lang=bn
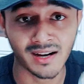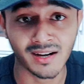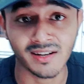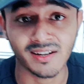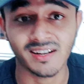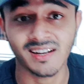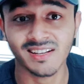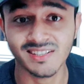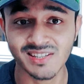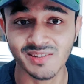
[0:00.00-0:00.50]

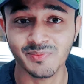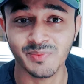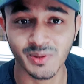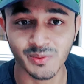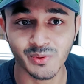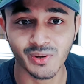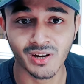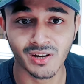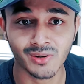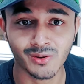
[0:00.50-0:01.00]
আর এটা
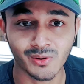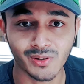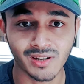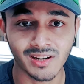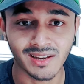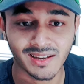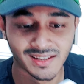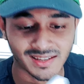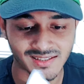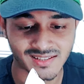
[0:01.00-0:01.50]
ব্যবহার
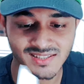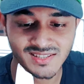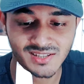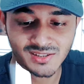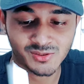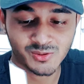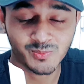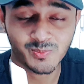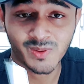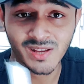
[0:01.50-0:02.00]
করলে এটা
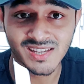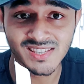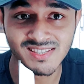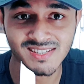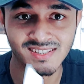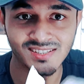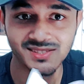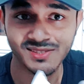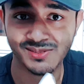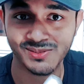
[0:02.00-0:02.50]
যেহেতু
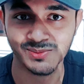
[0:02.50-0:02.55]
প্লাস্টিক